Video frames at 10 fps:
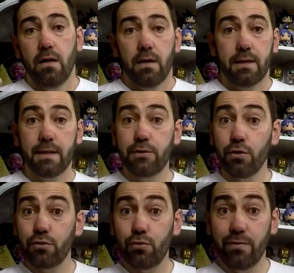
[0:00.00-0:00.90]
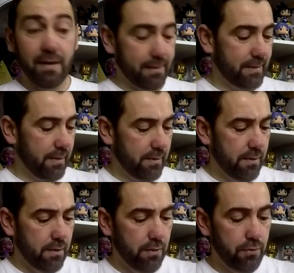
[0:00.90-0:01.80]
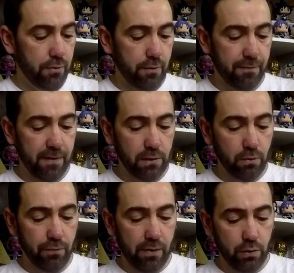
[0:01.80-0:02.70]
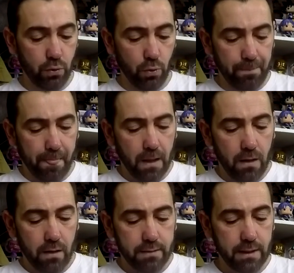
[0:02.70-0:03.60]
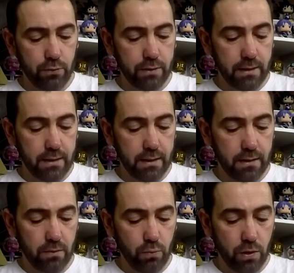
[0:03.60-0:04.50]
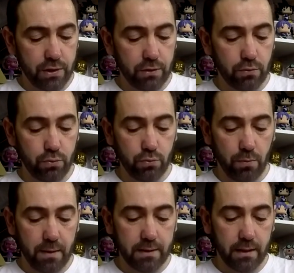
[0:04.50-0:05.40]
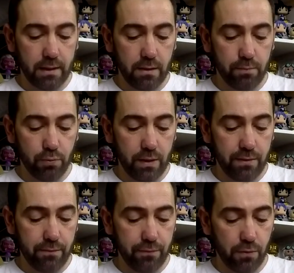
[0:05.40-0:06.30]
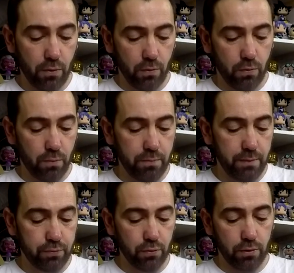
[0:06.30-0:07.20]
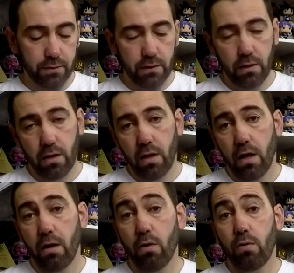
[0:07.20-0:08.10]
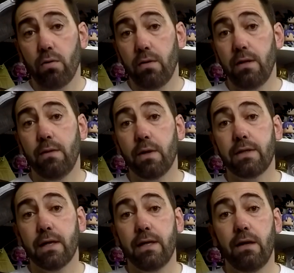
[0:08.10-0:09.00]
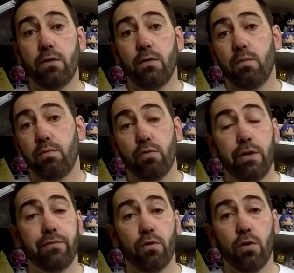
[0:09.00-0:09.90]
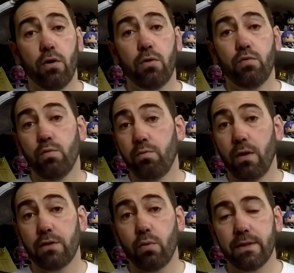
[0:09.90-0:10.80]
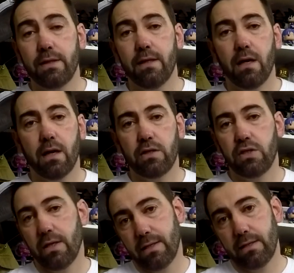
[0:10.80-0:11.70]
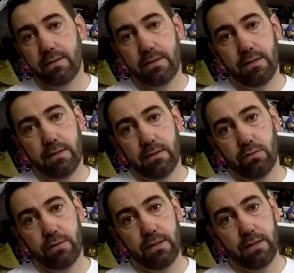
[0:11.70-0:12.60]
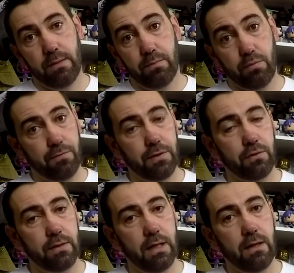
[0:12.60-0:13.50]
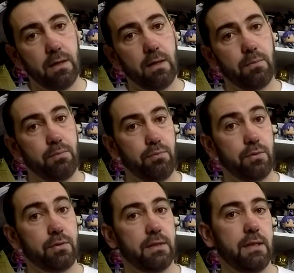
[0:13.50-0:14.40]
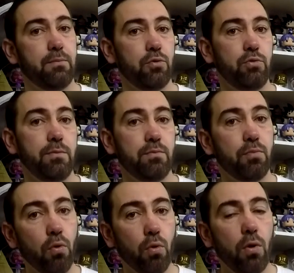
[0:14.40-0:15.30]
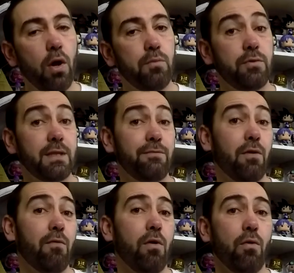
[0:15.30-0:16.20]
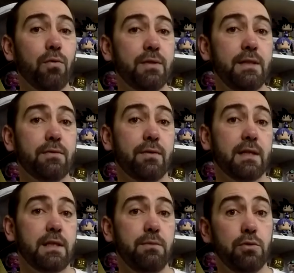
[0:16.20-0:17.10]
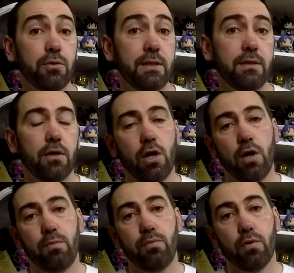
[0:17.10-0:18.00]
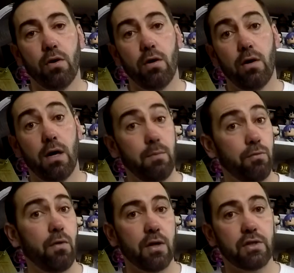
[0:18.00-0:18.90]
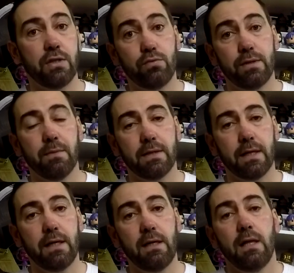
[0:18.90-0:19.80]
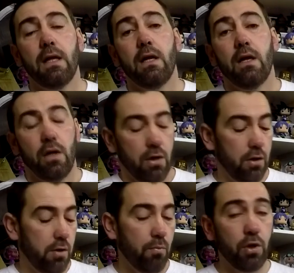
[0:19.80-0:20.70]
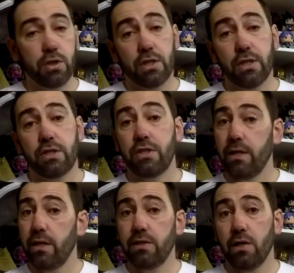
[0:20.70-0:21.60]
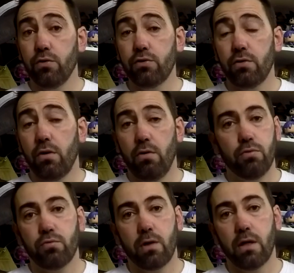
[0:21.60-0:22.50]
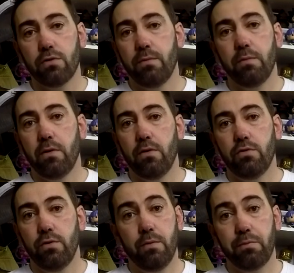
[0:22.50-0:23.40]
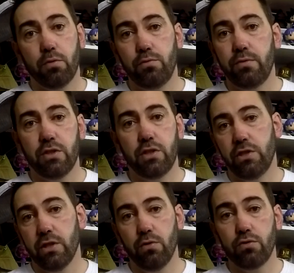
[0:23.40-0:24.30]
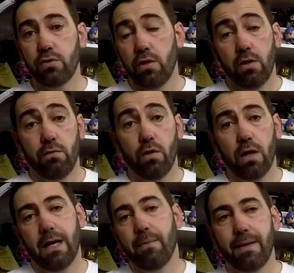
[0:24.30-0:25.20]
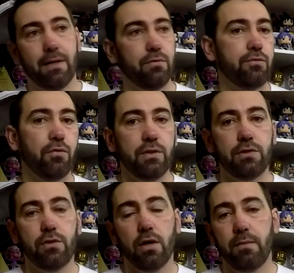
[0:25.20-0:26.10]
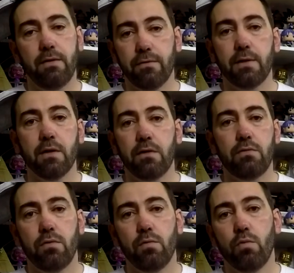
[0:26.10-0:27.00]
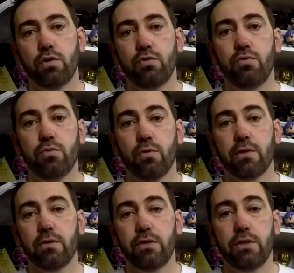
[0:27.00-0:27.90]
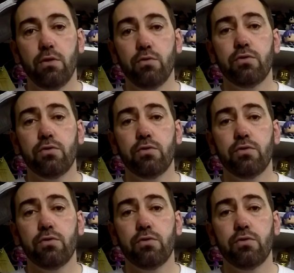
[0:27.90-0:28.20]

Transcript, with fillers: Question suivante de Falco Falco. Salut Dédé, où achètes-tu ton matériel pour les frelons Combi poudreuse. Alors, les matériels pour les frelons ou pour la 3D, en règle générale, c'est des sociétés professionnelles puisque c'est des produits pro, puisqu'il faut avoir aussi son certi biocide euh, pour, acheter tous ces matériels. Euh, moi, j'achète chez Edialux. Le trois quarts de mes, de mes produits, c'est chez Edialux. Voilà. Après, il y a d'autres fournisseurs, mais vraiment, moi, je suis content d'Edialux.